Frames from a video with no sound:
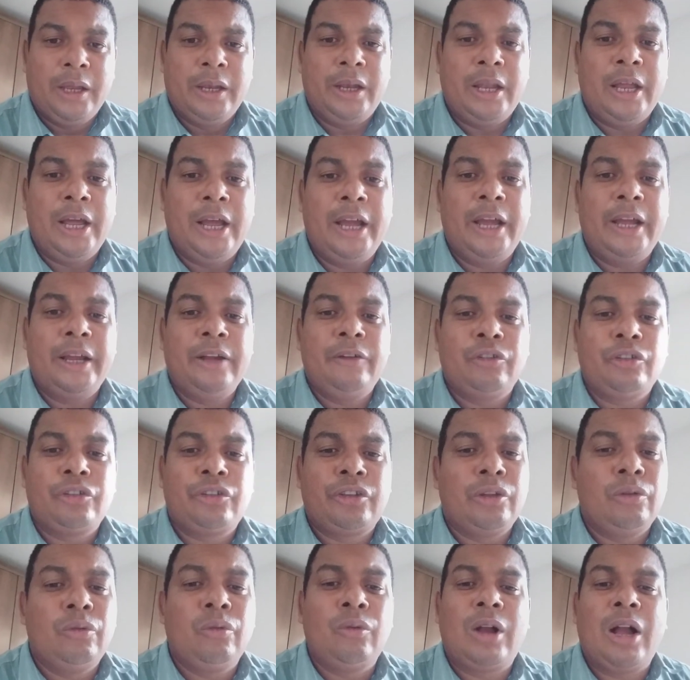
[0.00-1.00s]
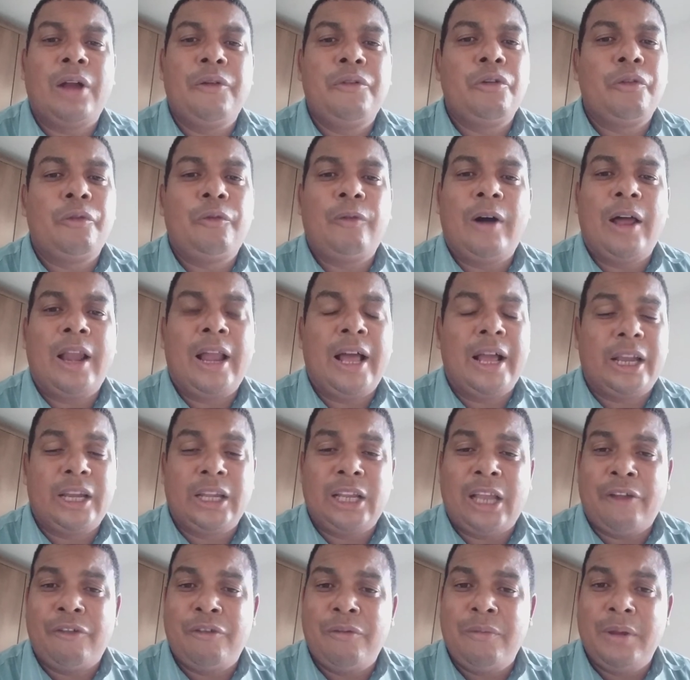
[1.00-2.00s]
né? E você nunca viu falar que
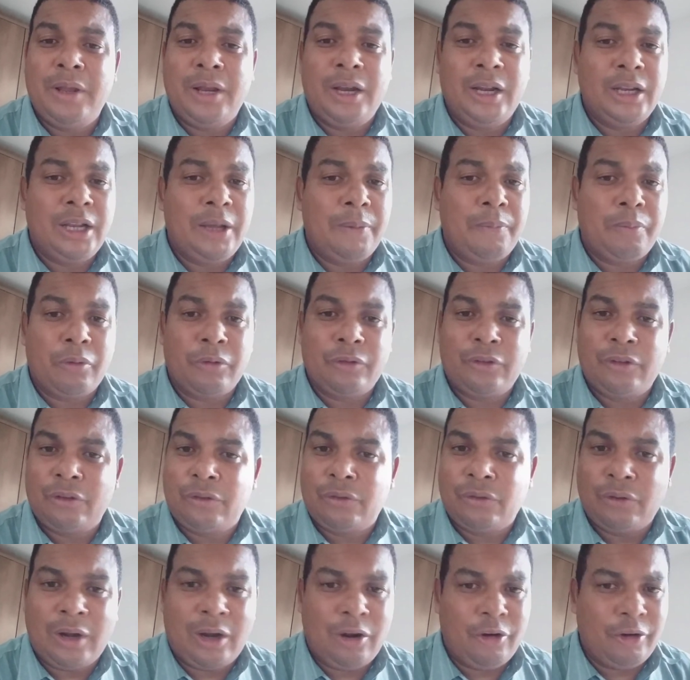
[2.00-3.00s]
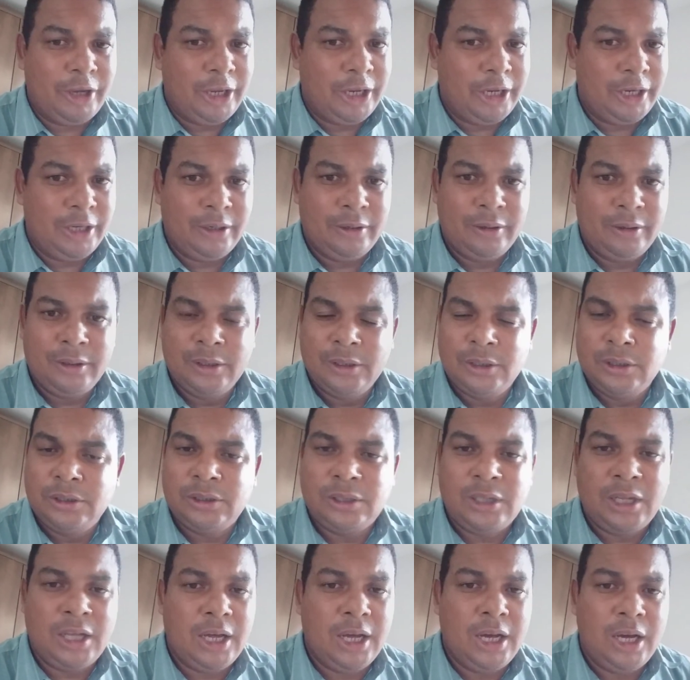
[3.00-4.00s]
Davi Miranda processou alguém.
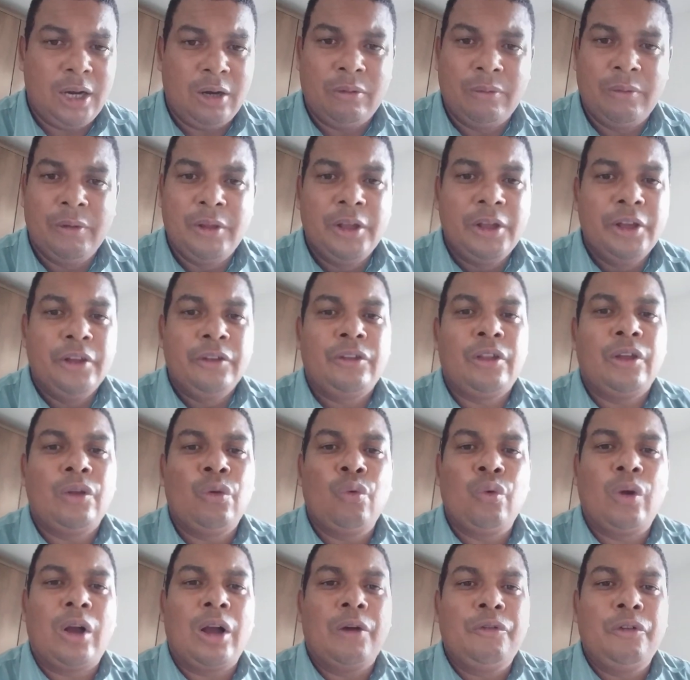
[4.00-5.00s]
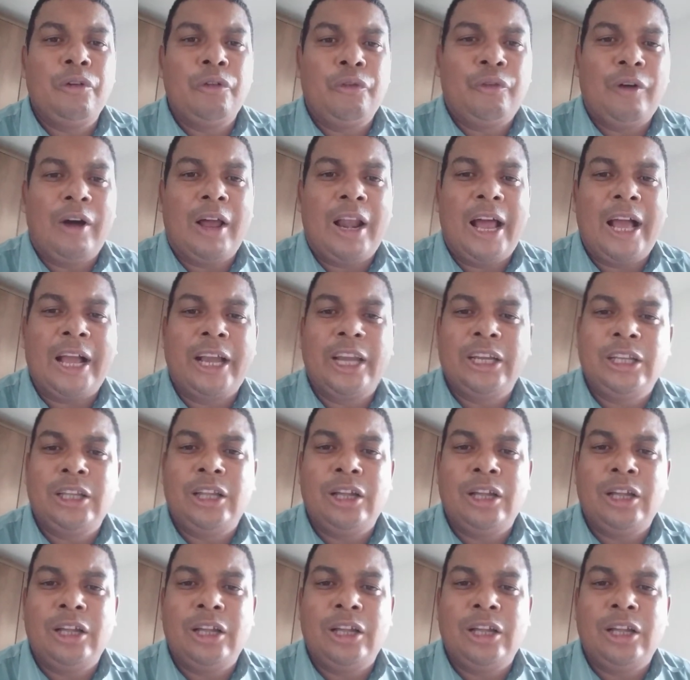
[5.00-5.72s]
Não. Você nunca viu falar que